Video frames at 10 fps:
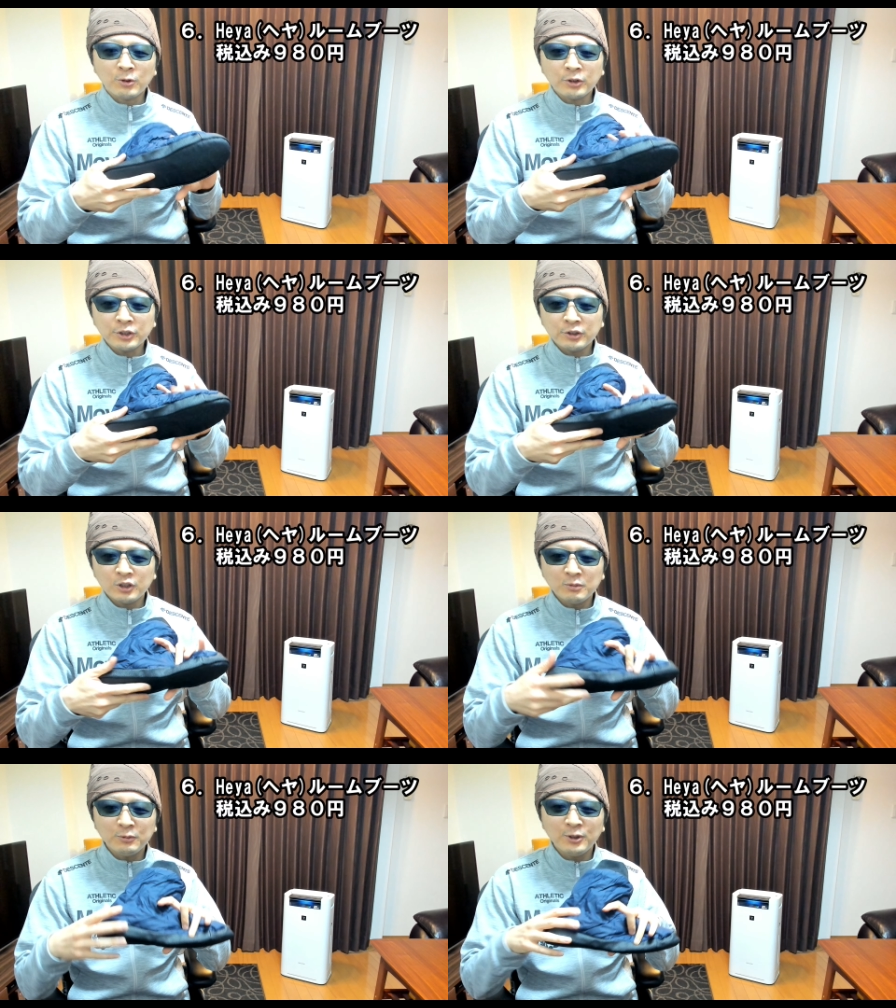こういう
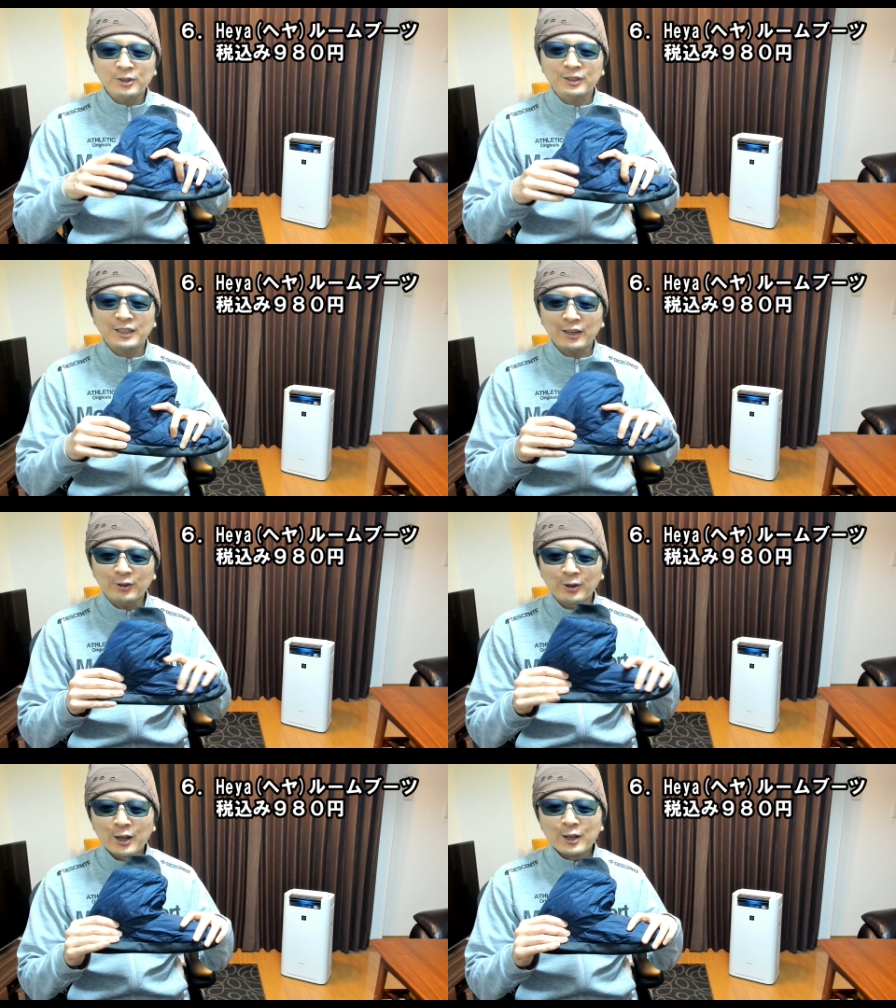ルームブーツって
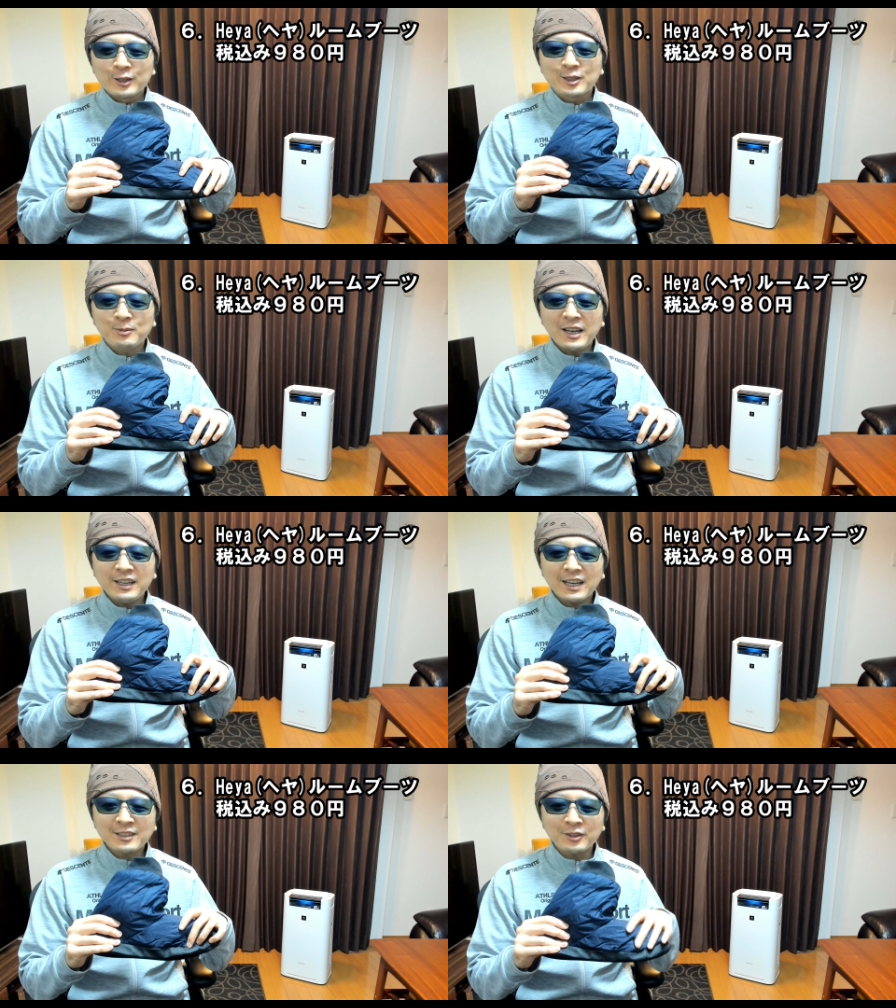滑
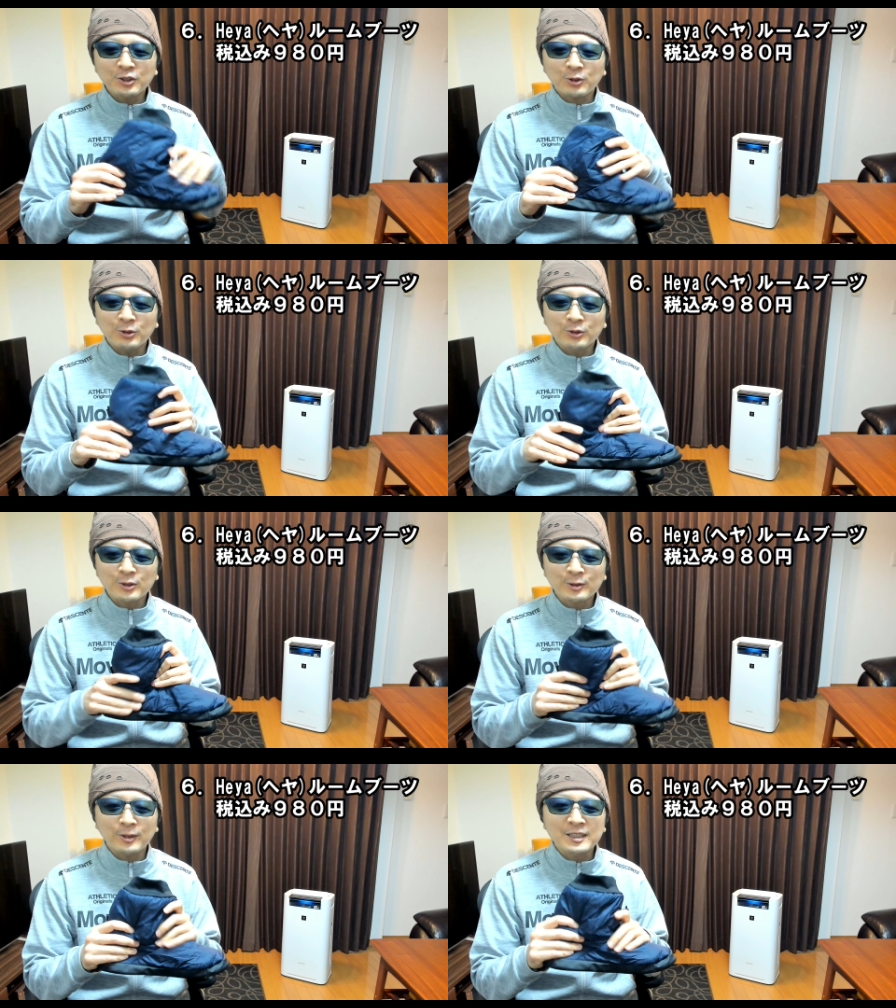りやすいとほん
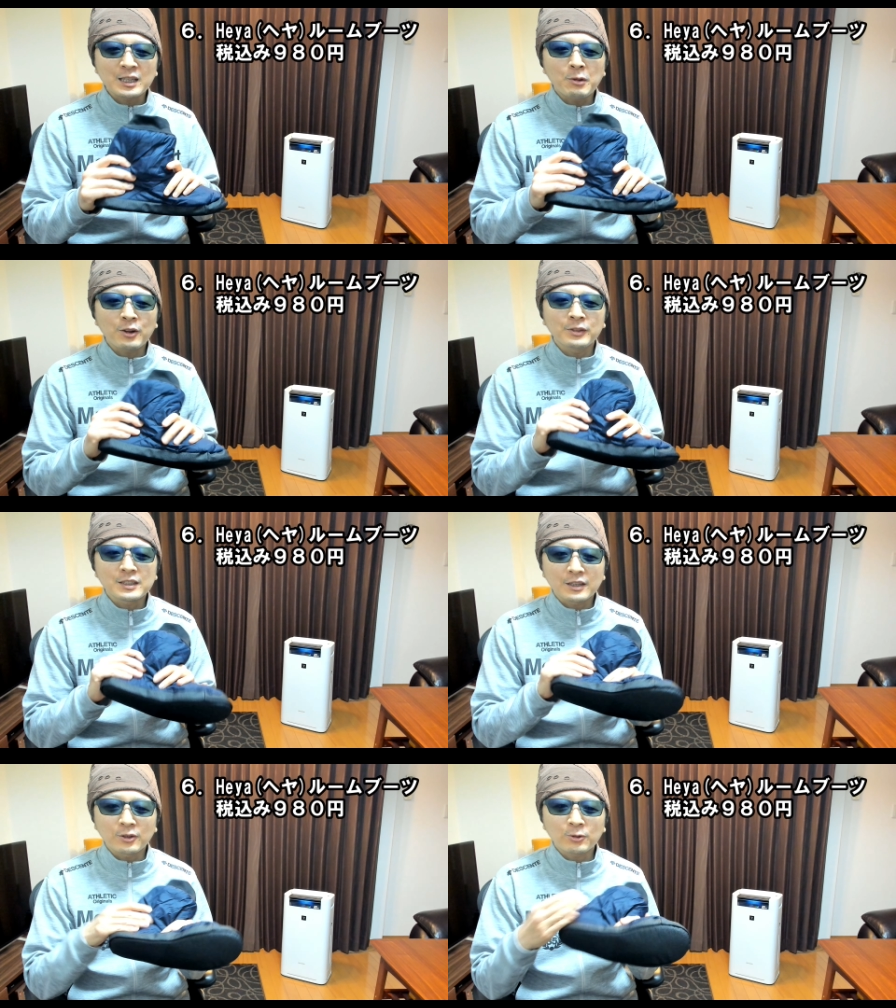とストレス溜まるんで
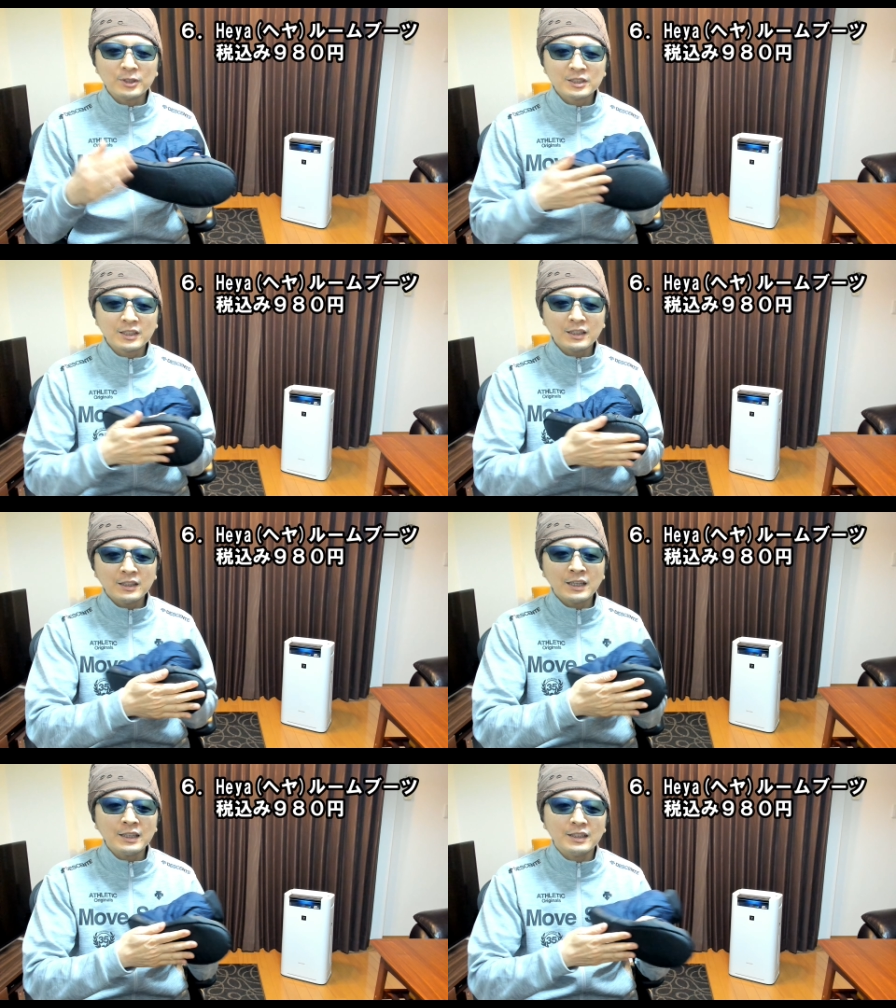すけど、これ
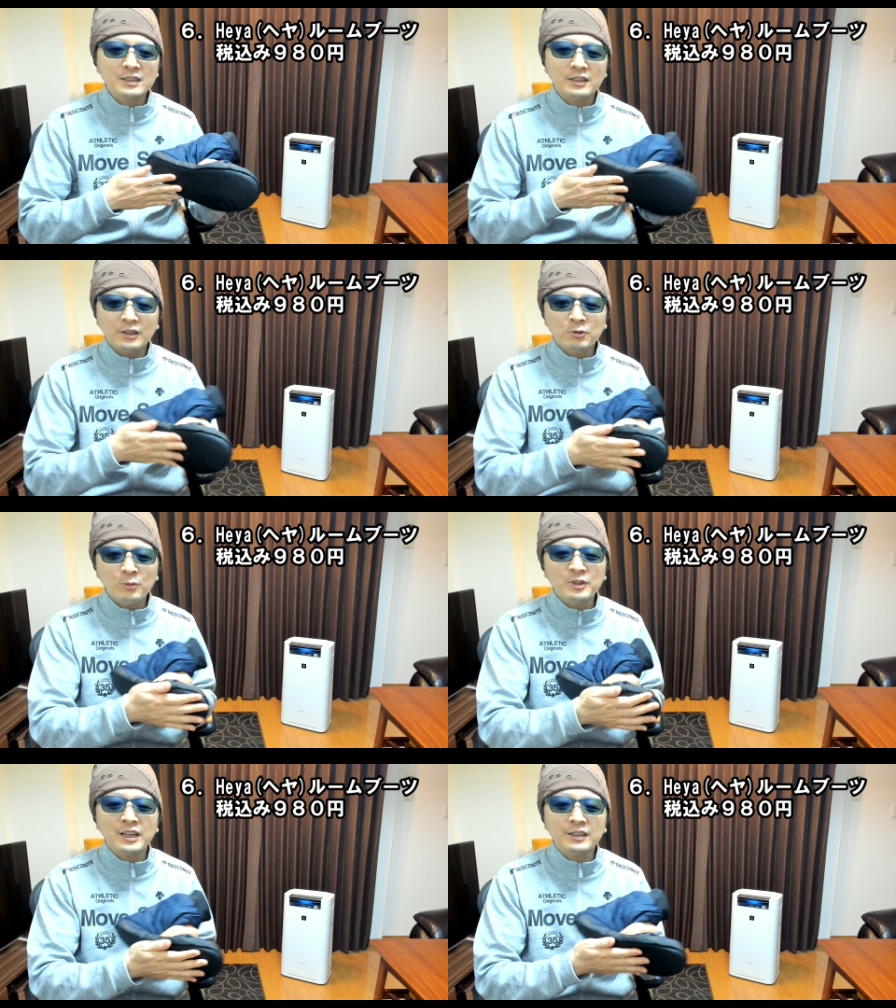しっかりですね、
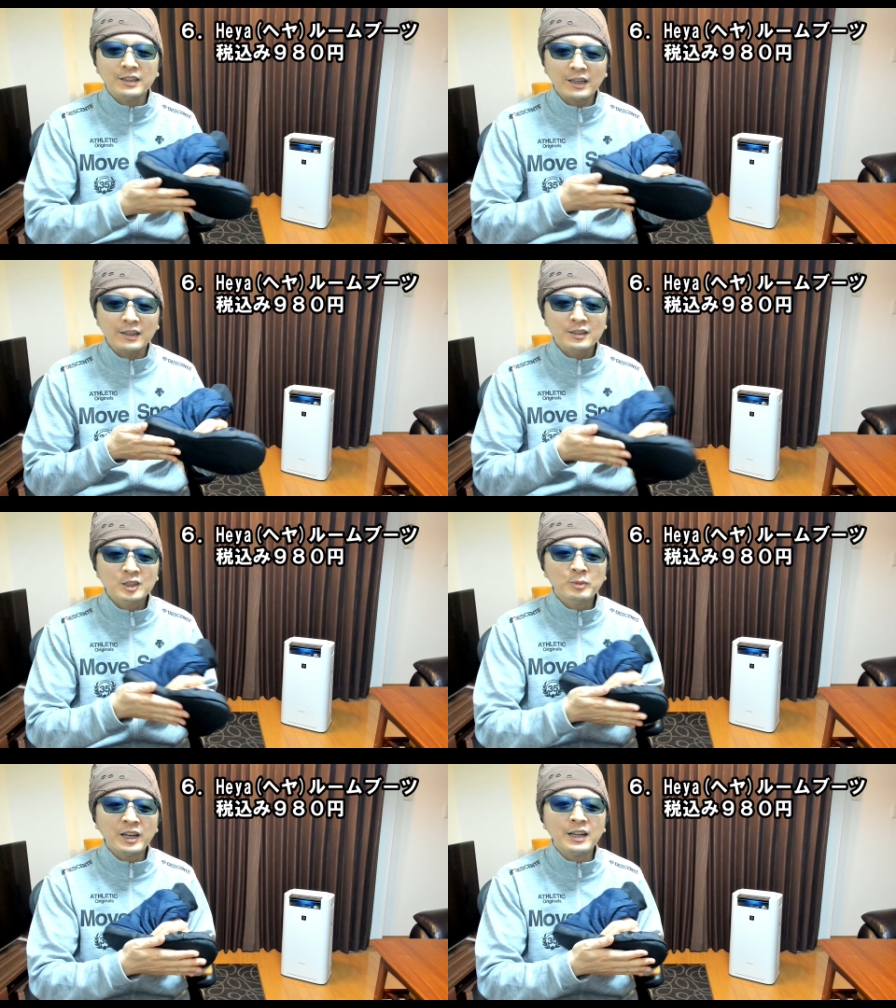ゴムなんで
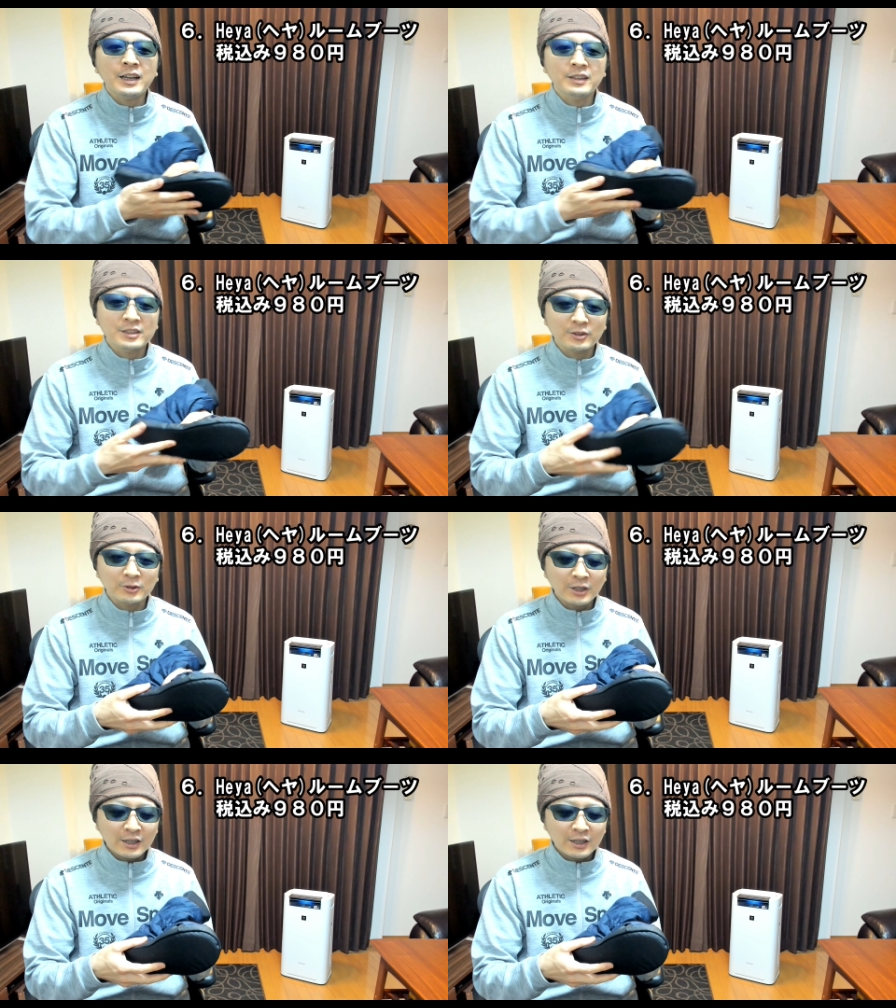滑らないんですよ。